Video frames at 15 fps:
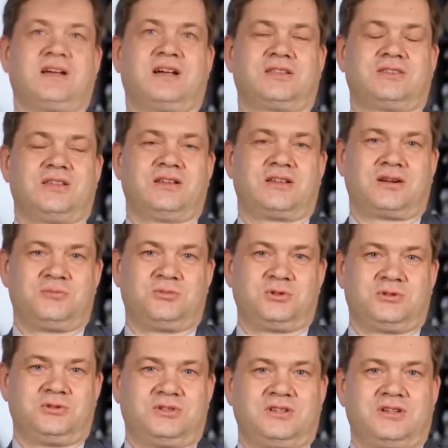Когда я
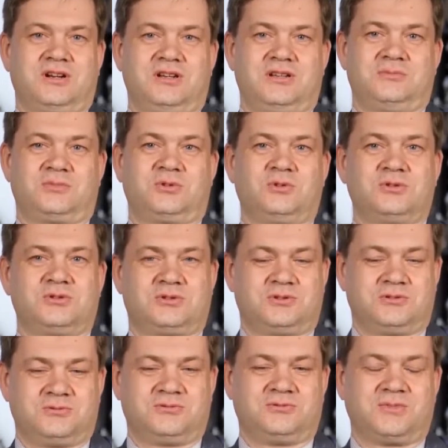работал генеральным
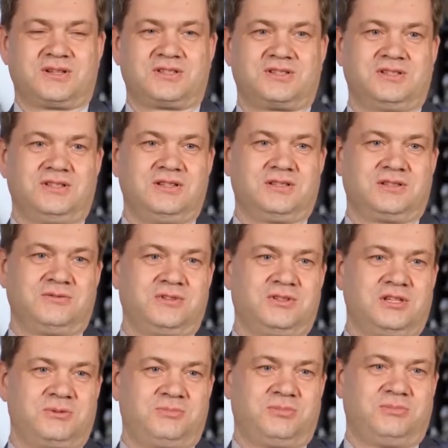консулом в Марселе, это
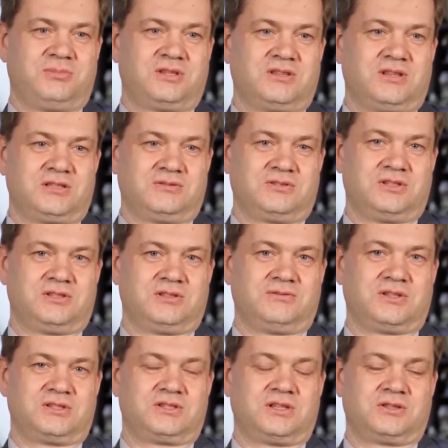
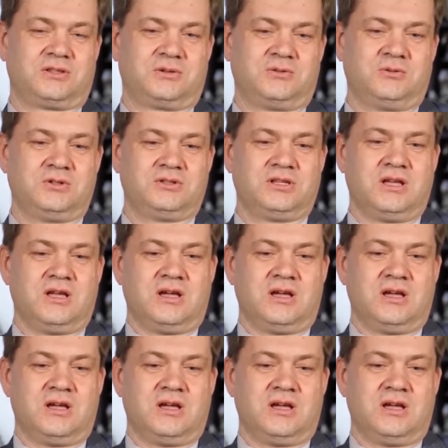2015-2020 год,